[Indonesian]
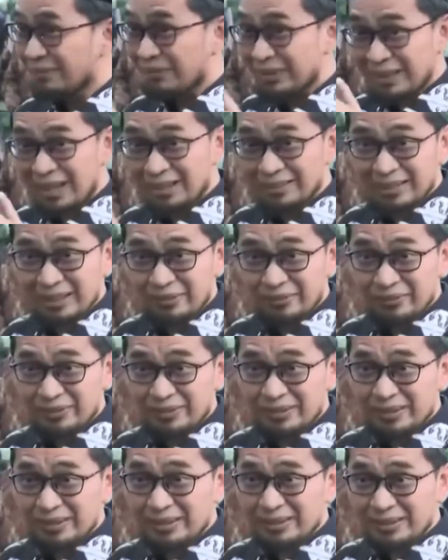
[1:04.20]
Adi Hidayat.
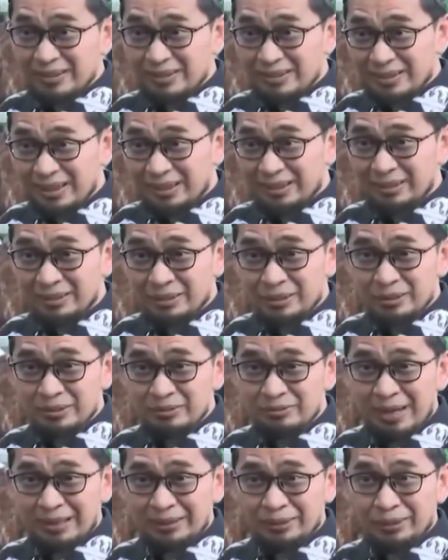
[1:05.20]
Ustadz
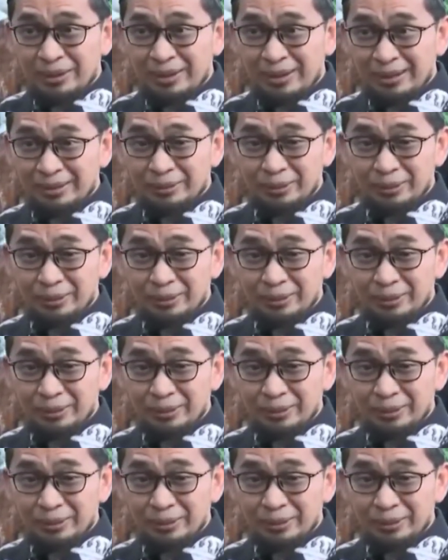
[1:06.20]
Adi Hidayat